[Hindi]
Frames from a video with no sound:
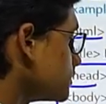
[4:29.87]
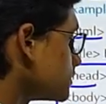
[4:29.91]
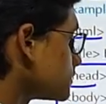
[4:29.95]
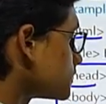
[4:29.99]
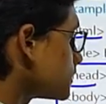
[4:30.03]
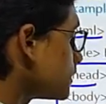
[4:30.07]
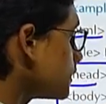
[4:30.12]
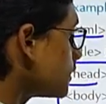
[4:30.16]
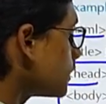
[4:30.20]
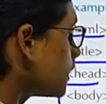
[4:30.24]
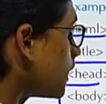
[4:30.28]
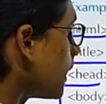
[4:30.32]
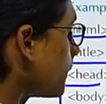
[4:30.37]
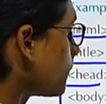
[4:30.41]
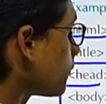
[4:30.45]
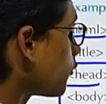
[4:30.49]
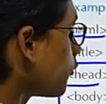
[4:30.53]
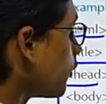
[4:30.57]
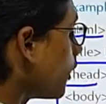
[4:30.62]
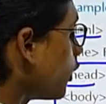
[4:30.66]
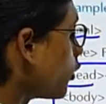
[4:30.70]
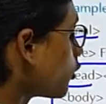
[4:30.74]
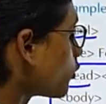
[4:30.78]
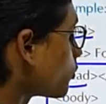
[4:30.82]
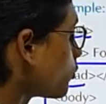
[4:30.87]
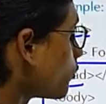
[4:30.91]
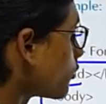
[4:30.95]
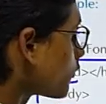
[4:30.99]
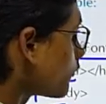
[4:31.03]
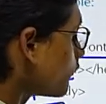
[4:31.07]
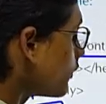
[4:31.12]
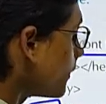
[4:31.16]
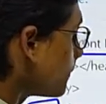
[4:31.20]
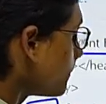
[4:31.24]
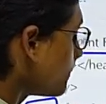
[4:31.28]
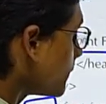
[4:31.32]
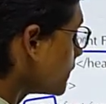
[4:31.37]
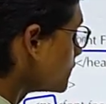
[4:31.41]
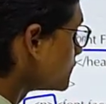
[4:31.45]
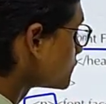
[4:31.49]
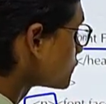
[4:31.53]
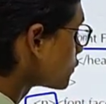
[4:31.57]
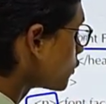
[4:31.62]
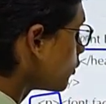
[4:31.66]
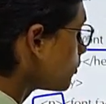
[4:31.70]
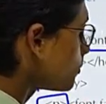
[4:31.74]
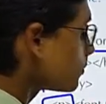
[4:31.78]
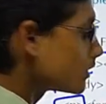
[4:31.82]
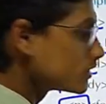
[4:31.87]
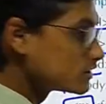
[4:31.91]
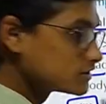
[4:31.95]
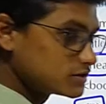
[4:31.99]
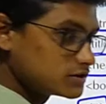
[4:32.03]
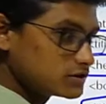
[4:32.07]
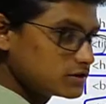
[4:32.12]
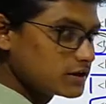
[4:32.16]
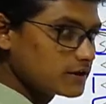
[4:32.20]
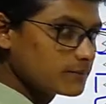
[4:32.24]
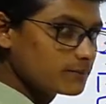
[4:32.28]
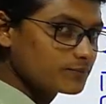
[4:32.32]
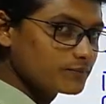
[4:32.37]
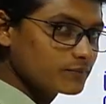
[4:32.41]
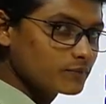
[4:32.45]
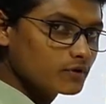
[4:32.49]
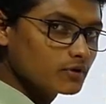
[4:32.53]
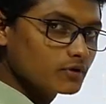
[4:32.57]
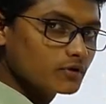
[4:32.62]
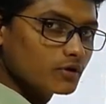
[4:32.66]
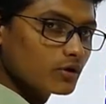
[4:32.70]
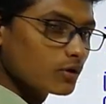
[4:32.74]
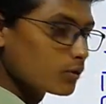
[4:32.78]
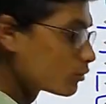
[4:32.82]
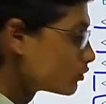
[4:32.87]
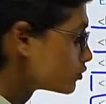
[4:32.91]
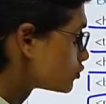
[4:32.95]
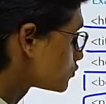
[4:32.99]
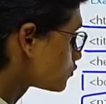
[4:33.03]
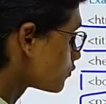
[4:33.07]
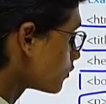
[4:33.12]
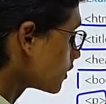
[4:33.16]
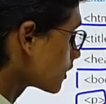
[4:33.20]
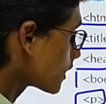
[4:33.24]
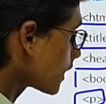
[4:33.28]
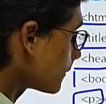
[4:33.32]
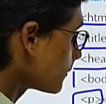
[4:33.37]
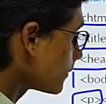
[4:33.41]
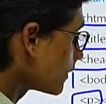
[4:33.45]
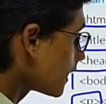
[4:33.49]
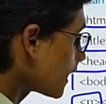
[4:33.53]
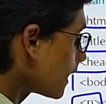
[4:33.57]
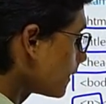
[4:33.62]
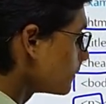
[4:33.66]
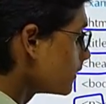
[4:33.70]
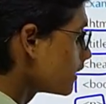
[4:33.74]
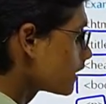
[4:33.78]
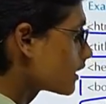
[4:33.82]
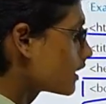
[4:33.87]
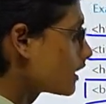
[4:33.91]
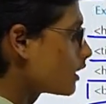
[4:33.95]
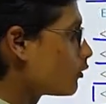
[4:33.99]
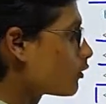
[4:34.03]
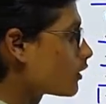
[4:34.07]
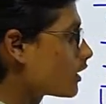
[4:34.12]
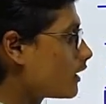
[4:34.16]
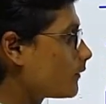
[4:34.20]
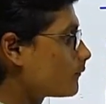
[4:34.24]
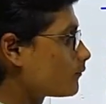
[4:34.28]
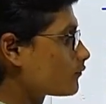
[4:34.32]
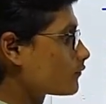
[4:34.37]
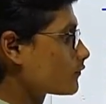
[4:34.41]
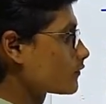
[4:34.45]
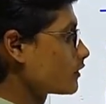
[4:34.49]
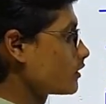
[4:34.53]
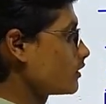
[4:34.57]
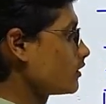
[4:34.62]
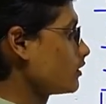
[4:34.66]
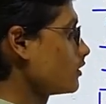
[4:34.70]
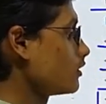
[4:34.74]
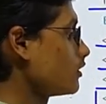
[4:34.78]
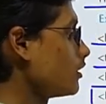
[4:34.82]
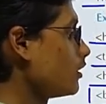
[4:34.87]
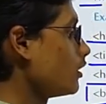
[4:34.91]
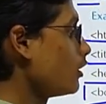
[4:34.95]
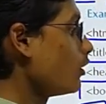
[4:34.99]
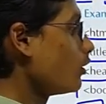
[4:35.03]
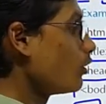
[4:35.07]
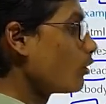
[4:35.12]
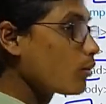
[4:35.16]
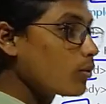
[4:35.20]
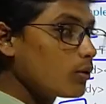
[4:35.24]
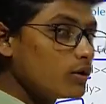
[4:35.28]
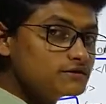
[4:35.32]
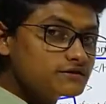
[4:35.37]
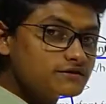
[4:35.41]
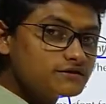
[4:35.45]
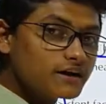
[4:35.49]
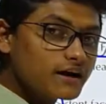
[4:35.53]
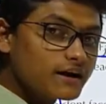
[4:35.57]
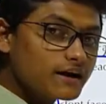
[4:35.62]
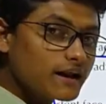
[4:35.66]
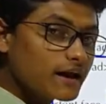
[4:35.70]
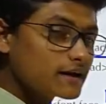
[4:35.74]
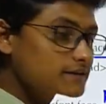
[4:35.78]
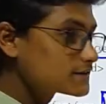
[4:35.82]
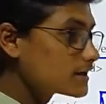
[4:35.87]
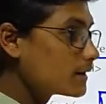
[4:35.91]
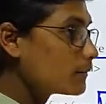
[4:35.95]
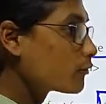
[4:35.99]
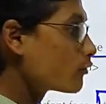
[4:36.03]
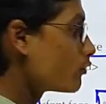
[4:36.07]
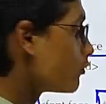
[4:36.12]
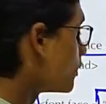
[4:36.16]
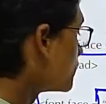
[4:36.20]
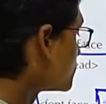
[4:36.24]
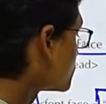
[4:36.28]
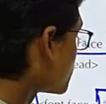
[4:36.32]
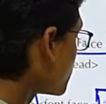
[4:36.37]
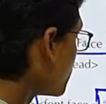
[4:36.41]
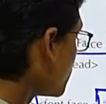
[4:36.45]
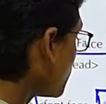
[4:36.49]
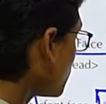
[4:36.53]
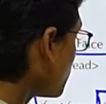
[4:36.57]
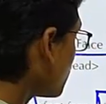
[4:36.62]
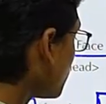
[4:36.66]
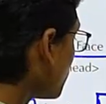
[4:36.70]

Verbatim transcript: जिसे आपको आउटपुट वेब पेज के ऊपर चाहिए उस फ़ोन का पे नाम लिखना होगा कौन सा टैक्स आपको वैसे